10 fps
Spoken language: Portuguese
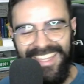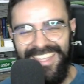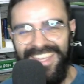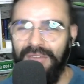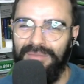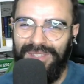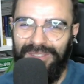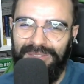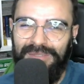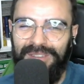E aí,
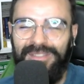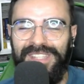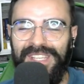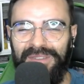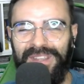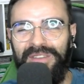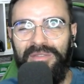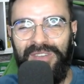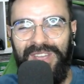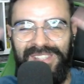pessoal, tudo bem com vocês? Pra quem não
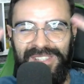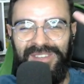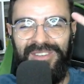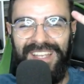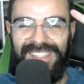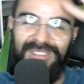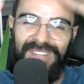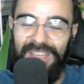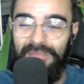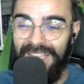me conhece, eu sou o Edson
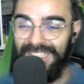Lima.